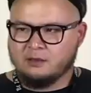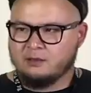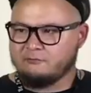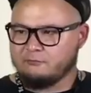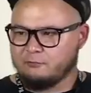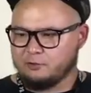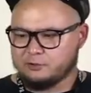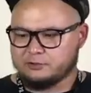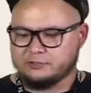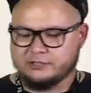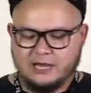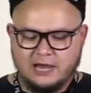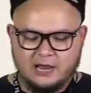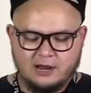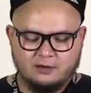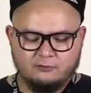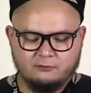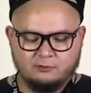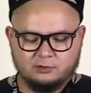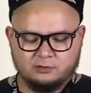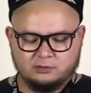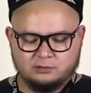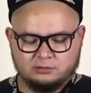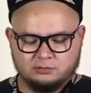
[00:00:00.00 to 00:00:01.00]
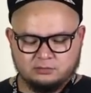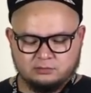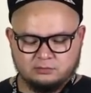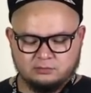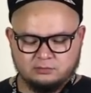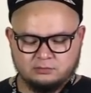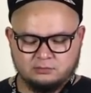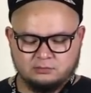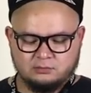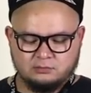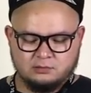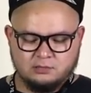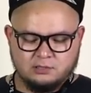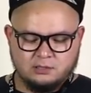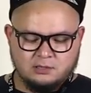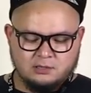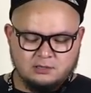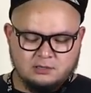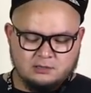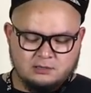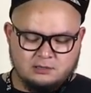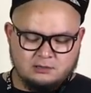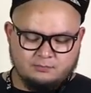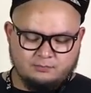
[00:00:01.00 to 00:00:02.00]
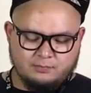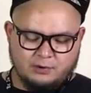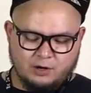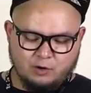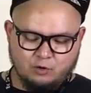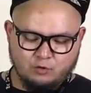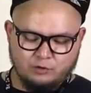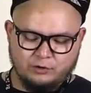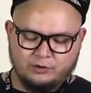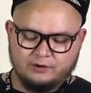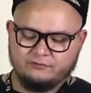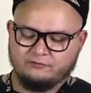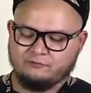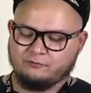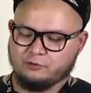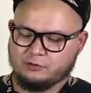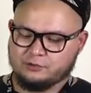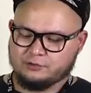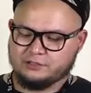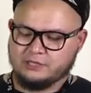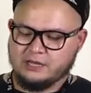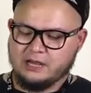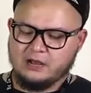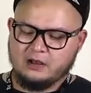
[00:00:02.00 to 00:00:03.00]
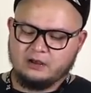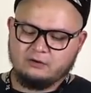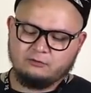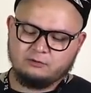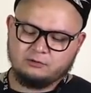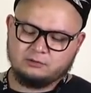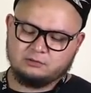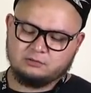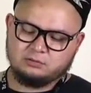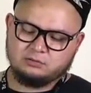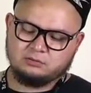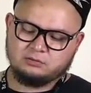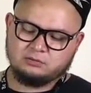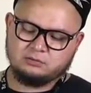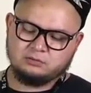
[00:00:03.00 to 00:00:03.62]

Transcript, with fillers: вот так вот. Покурим вот так вот.